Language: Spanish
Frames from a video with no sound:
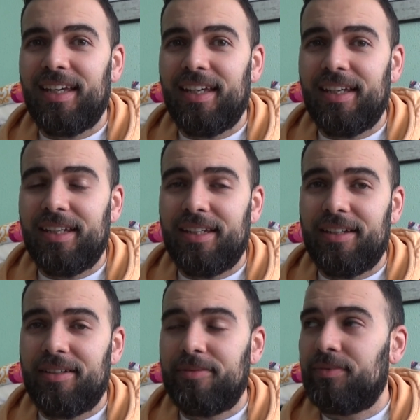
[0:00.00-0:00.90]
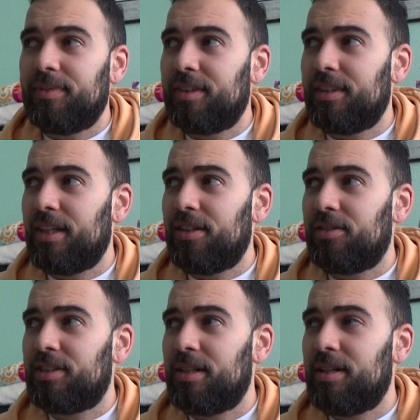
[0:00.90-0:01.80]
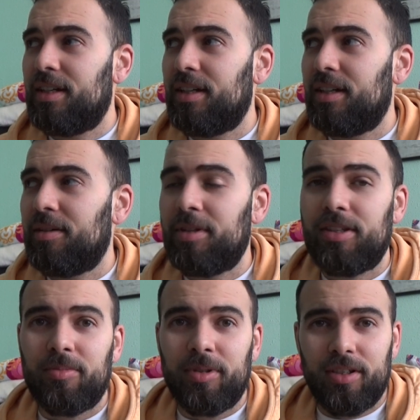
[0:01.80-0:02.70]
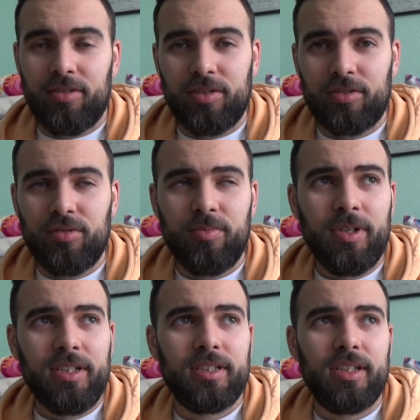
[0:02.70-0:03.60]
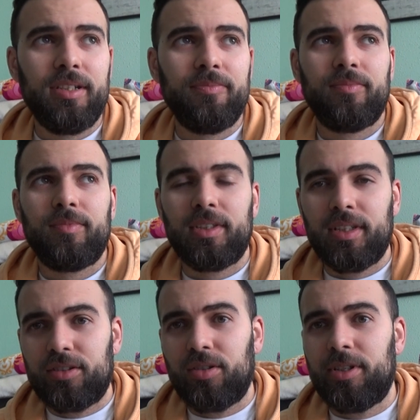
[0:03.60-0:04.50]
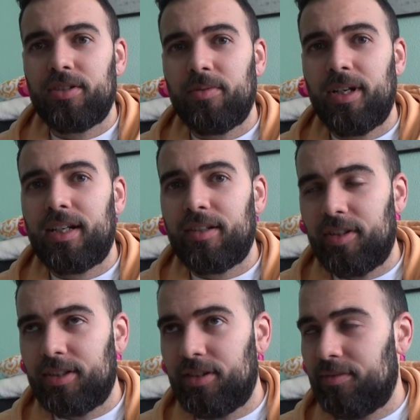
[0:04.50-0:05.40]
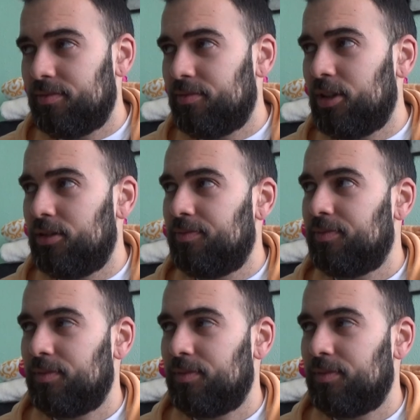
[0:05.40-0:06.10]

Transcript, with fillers: Eh, hizo ese vídeo pidiendo disculpas y sobre esto va la reflexión. Bueno,